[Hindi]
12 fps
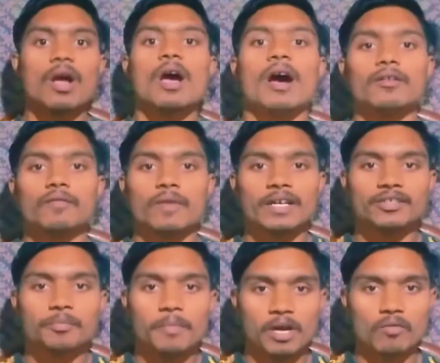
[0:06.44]
हेलो
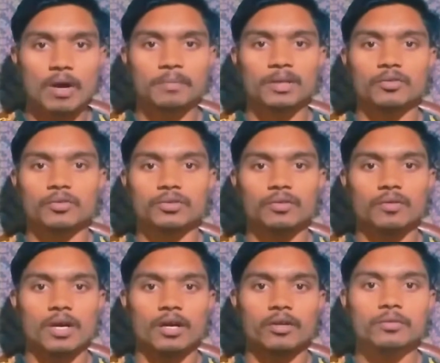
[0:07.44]
फ्रेंड्स मैं हूं आपका दोस्त
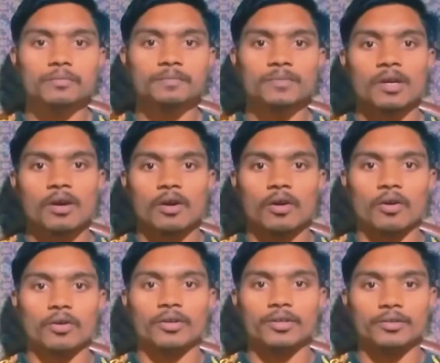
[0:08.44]
लुकाडो
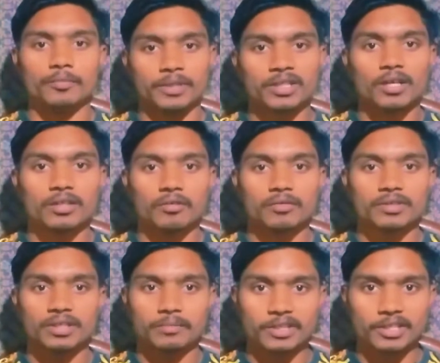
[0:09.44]
और उम्मीद करता हूं कि
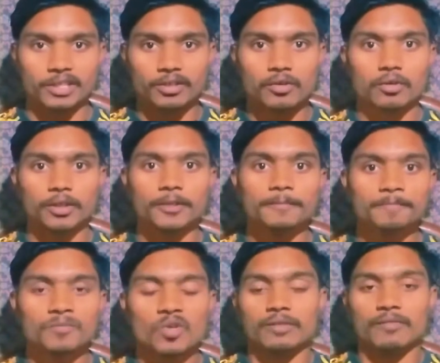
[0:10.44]
सभी ठीक होंगे
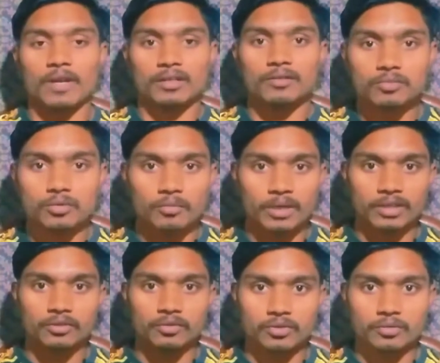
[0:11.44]
वेलकम टू माय
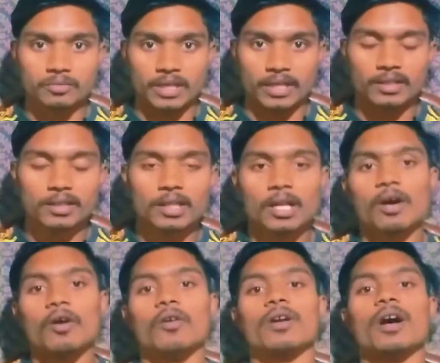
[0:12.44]
यूट्यूब चैनल
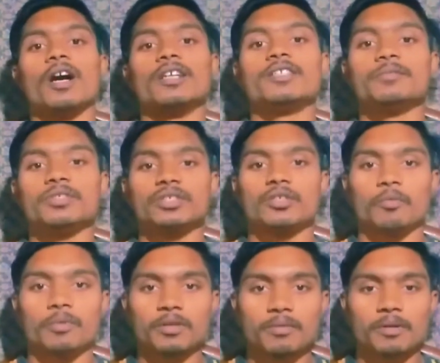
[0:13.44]
और आज हम जिस
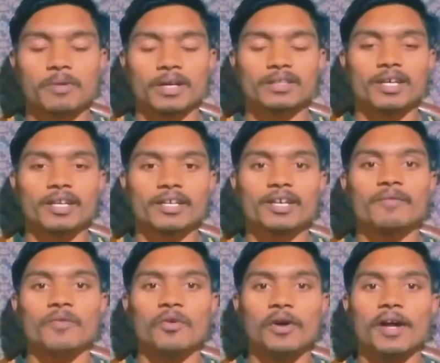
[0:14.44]
टॉपिक पर बात करेंगे
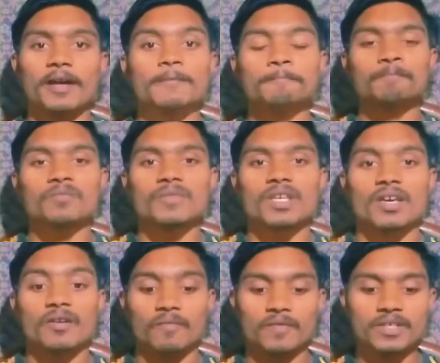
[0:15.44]
वो है
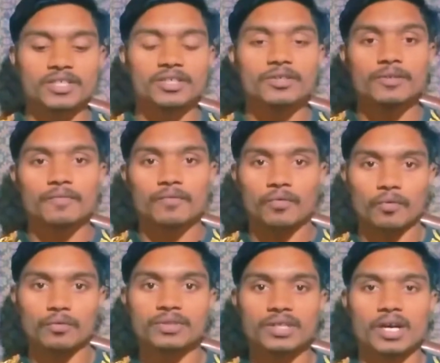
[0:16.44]
कि विच
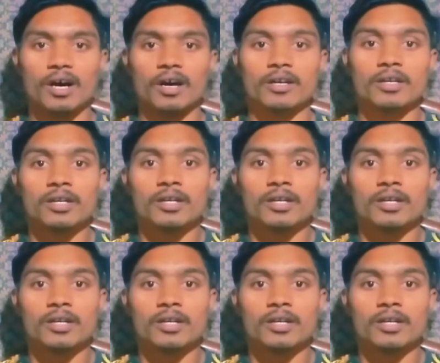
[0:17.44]
फ्रूट्स आर